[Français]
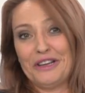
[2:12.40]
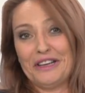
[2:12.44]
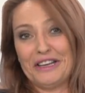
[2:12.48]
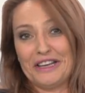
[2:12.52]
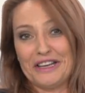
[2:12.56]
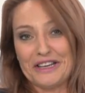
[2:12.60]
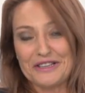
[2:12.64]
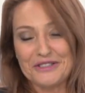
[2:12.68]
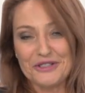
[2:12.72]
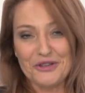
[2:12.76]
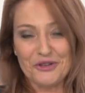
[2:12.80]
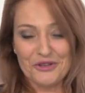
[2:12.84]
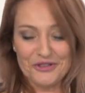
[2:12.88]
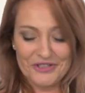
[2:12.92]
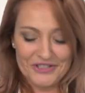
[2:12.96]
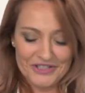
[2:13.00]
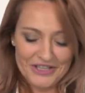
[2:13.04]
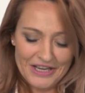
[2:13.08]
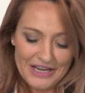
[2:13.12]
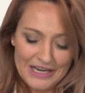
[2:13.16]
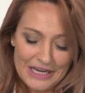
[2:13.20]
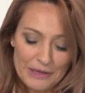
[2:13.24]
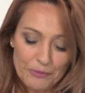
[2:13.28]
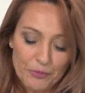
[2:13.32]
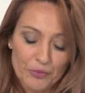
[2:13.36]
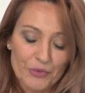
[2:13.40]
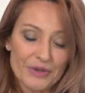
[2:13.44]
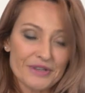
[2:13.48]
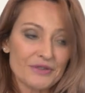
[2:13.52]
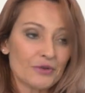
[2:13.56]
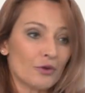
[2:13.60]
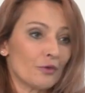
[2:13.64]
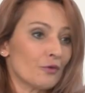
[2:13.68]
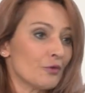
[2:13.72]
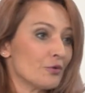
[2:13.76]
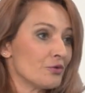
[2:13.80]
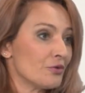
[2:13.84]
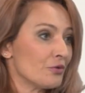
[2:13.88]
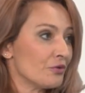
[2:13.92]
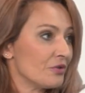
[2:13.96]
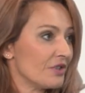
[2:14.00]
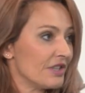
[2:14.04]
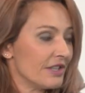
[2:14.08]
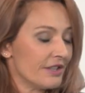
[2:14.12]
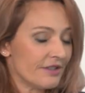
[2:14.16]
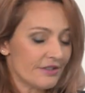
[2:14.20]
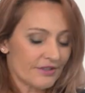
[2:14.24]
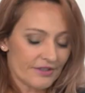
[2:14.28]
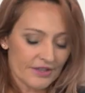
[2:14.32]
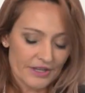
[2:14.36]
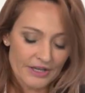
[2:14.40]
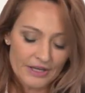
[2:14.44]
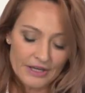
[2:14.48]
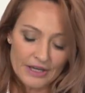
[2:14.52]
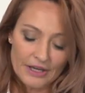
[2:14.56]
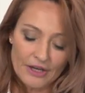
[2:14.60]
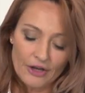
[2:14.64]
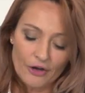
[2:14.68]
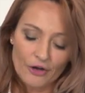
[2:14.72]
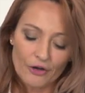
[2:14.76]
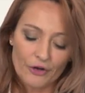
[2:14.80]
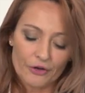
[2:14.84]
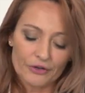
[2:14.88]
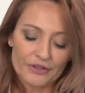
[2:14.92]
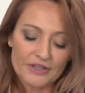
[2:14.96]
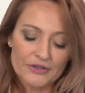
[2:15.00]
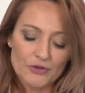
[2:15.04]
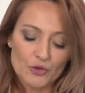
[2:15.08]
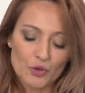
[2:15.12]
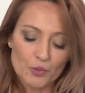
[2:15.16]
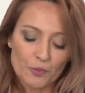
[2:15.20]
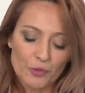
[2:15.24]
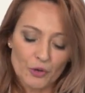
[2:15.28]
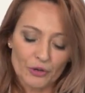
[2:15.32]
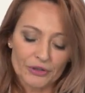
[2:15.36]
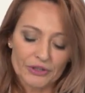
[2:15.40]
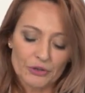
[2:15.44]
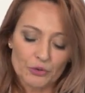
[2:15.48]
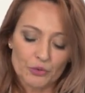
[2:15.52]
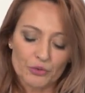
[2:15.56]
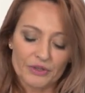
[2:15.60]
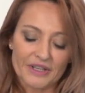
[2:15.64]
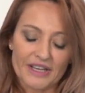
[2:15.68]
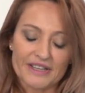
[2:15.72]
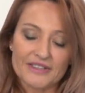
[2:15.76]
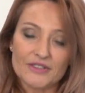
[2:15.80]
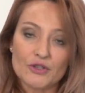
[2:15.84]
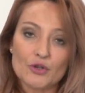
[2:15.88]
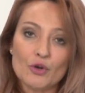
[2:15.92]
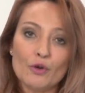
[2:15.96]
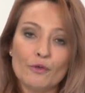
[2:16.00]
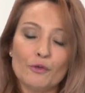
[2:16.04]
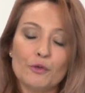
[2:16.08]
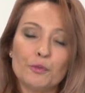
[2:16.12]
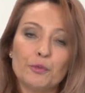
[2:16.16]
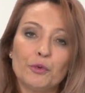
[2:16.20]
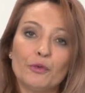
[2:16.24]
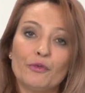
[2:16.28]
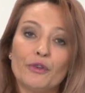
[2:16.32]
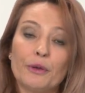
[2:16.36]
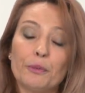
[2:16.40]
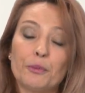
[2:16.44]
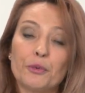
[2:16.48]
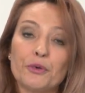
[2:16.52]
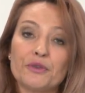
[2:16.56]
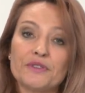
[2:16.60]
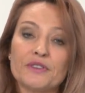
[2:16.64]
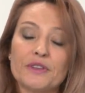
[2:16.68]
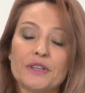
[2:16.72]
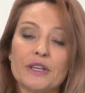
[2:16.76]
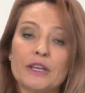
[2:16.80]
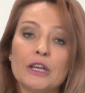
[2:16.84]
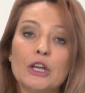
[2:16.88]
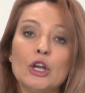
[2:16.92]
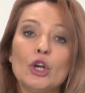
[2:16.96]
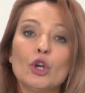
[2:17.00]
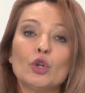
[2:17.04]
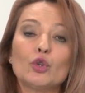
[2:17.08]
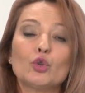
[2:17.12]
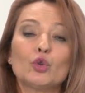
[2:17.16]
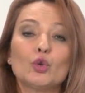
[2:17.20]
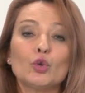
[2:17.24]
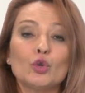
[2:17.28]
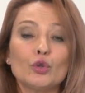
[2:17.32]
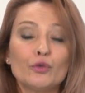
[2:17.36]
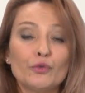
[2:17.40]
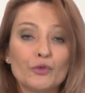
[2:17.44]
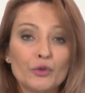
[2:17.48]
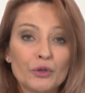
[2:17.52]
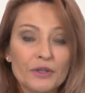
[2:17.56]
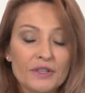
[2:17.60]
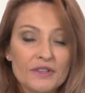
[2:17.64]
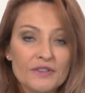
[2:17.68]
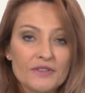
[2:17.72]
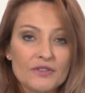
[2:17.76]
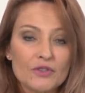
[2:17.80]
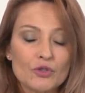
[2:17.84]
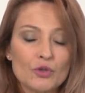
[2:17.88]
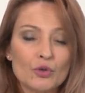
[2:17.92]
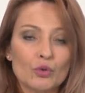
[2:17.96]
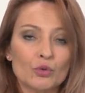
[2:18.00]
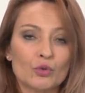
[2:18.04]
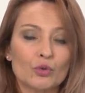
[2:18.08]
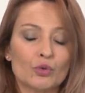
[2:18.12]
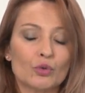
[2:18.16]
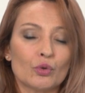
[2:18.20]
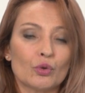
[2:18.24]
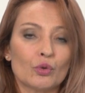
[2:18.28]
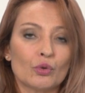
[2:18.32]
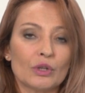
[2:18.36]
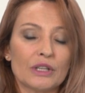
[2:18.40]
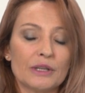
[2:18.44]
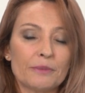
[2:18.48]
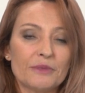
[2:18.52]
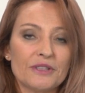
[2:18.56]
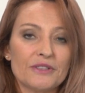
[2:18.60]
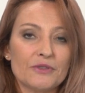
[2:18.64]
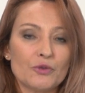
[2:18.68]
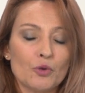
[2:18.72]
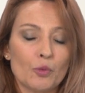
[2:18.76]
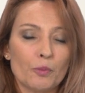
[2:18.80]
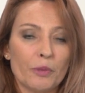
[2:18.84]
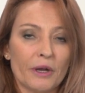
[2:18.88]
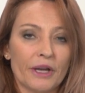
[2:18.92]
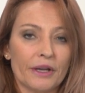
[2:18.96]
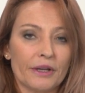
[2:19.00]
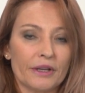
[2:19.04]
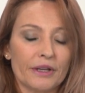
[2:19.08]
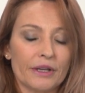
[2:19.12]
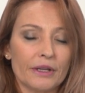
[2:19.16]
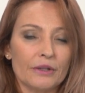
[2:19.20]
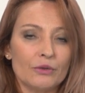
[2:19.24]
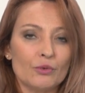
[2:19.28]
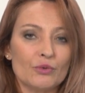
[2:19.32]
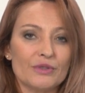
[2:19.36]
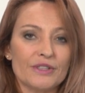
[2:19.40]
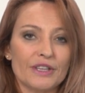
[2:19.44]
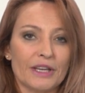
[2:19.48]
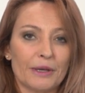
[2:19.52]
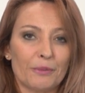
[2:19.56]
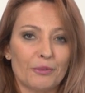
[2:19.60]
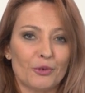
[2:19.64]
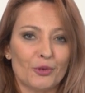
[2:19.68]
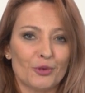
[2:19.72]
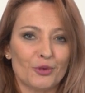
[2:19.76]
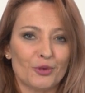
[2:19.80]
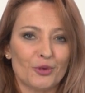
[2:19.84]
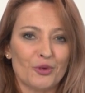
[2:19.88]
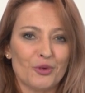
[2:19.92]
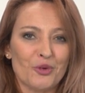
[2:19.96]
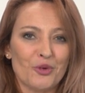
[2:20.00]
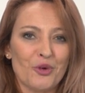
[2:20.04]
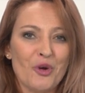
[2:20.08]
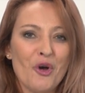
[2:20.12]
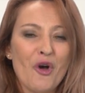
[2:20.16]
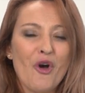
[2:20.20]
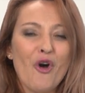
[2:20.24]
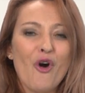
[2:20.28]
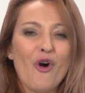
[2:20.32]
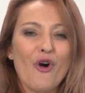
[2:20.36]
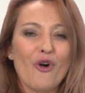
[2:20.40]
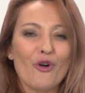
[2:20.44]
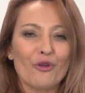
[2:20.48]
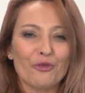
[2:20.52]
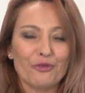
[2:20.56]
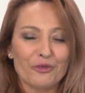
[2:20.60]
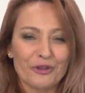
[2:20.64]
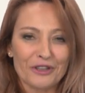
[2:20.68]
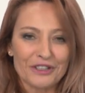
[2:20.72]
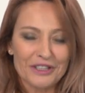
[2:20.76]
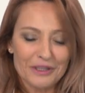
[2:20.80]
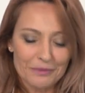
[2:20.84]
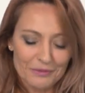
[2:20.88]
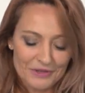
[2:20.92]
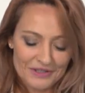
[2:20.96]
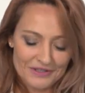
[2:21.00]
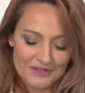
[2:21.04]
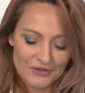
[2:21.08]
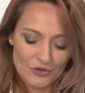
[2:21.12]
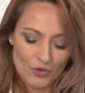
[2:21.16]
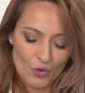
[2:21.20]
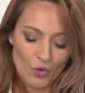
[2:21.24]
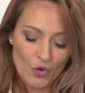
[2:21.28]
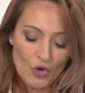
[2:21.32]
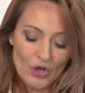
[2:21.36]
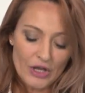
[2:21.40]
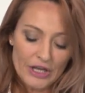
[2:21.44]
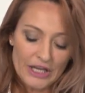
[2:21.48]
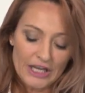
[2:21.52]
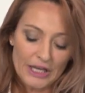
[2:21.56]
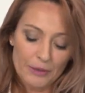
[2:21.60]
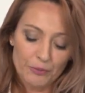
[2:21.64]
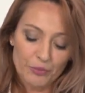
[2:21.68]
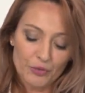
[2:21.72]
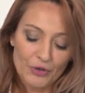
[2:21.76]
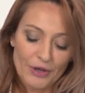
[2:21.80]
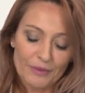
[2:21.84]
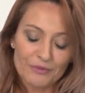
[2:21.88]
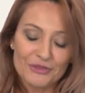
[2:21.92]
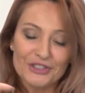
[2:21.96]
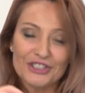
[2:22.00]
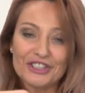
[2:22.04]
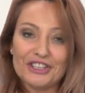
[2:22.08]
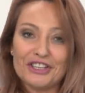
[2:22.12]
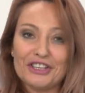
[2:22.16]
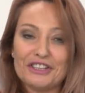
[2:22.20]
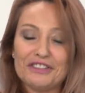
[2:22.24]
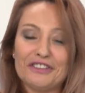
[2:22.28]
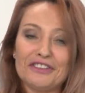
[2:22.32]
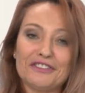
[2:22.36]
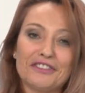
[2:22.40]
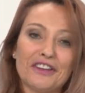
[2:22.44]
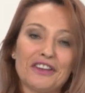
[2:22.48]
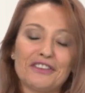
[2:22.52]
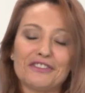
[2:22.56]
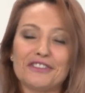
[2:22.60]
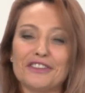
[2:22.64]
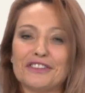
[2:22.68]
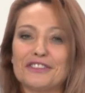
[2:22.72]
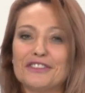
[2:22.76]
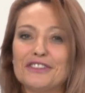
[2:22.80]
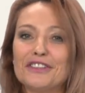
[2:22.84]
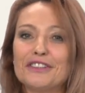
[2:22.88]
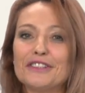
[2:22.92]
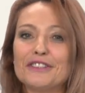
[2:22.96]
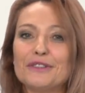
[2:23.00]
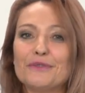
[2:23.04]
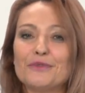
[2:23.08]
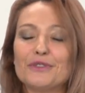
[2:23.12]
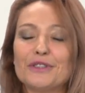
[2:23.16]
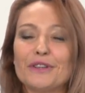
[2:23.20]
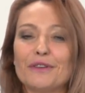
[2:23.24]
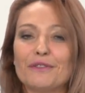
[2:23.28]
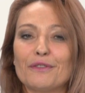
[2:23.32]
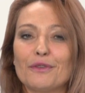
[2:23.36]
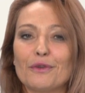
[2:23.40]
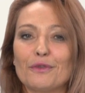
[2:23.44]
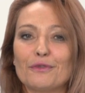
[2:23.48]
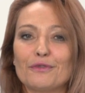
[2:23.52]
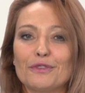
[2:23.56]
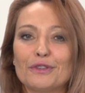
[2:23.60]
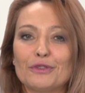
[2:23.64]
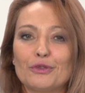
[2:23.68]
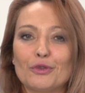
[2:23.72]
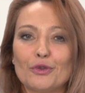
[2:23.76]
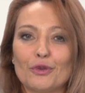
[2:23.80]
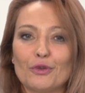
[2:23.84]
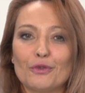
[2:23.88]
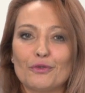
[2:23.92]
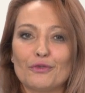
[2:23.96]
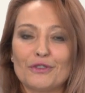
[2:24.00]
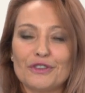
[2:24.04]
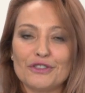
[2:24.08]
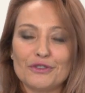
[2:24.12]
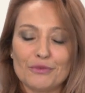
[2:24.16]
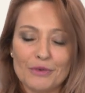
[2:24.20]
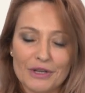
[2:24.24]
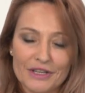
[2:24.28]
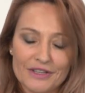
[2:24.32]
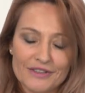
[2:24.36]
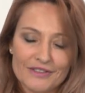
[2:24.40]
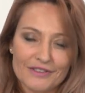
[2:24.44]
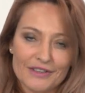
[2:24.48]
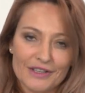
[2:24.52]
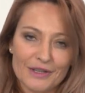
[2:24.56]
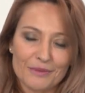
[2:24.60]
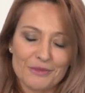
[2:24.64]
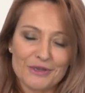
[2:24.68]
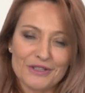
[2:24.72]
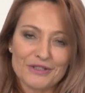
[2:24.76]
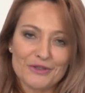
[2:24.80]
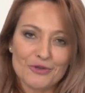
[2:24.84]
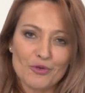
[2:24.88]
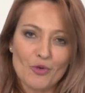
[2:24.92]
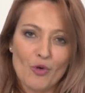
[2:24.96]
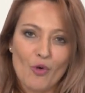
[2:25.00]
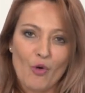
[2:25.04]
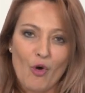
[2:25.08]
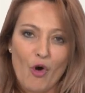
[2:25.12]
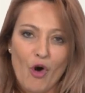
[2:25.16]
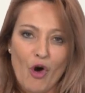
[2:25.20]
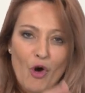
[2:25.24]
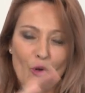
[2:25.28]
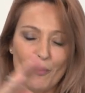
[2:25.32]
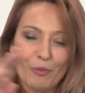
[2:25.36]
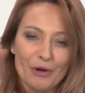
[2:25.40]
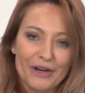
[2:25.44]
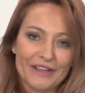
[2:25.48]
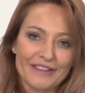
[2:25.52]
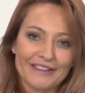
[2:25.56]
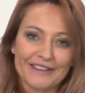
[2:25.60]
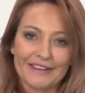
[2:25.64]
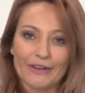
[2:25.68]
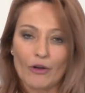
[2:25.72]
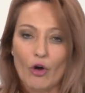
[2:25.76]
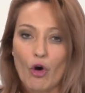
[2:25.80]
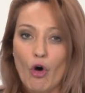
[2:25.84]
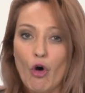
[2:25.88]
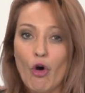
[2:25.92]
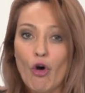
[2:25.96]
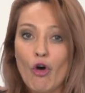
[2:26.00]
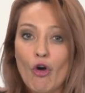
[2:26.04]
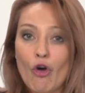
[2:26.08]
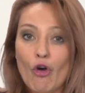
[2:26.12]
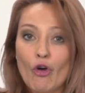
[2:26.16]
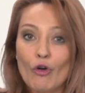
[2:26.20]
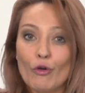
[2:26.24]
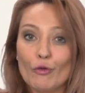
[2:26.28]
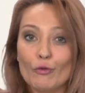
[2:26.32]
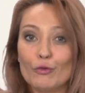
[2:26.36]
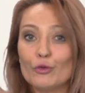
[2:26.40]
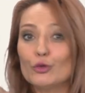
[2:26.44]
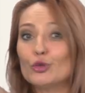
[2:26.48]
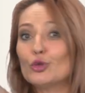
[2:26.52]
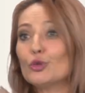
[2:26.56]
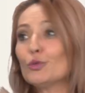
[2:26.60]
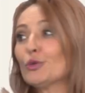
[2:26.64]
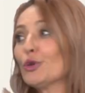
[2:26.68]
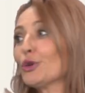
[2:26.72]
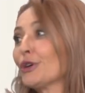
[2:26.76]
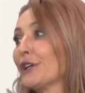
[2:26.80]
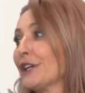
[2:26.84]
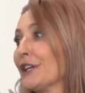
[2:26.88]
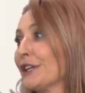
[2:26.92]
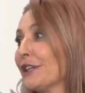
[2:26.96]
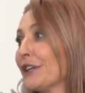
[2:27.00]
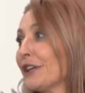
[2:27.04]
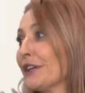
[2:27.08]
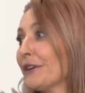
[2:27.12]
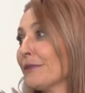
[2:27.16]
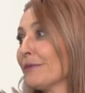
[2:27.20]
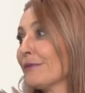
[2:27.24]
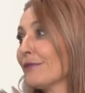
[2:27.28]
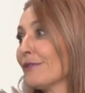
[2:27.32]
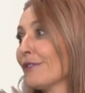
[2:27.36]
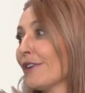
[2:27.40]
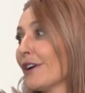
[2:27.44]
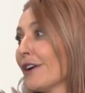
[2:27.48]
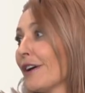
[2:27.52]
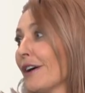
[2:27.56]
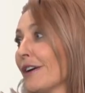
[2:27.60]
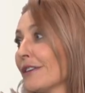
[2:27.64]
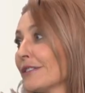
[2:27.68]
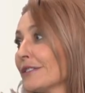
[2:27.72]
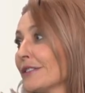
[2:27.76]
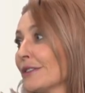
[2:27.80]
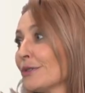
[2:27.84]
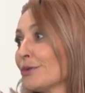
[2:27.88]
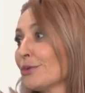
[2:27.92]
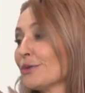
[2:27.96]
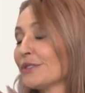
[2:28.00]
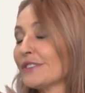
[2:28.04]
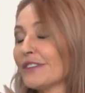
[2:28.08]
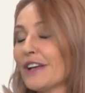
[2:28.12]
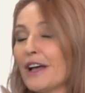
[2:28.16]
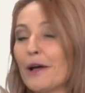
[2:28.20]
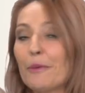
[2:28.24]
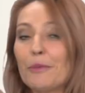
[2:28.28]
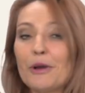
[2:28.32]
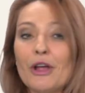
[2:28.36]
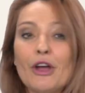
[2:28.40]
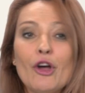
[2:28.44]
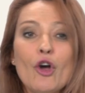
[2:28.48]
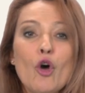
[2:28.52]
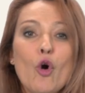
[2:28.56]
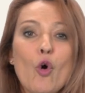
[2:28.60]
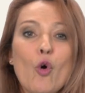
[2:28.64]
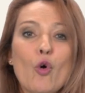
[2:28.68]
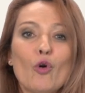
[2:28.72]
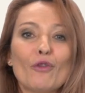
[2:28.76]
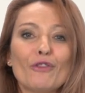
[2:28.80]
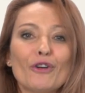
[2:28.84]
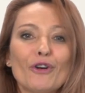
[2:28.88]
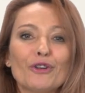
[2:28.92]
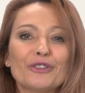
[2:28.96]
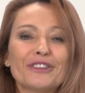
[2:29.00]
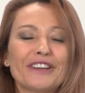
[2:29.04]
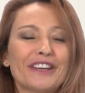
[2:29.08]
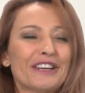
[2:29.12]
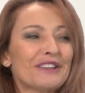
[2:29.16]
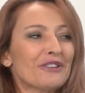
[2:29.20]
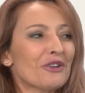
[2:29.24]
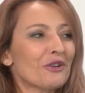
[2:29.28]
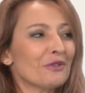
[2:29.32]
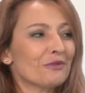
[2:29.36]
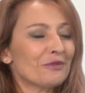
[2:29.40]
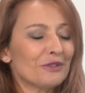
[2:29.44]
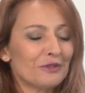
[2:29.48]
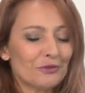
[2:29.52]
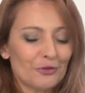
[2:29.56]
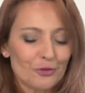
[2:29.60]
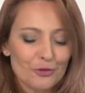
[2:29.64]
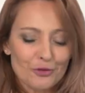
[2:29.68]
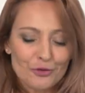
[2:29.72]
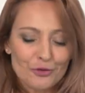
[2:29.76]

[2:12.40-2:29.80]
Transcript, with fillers: essentiel. Et puis, est-ce que vous utilisez des supports d'éducation Vous pouvez poser toutes vos questions tout au long de l'émission par écrit. Nous y répondrons en fin d'émission. Et puis, un petit détail technique, si vous avez envie de visualiser l'émission en plein écran, vous double-cliquez. Voilà, c'est tout simple. On va entrer dans le vif du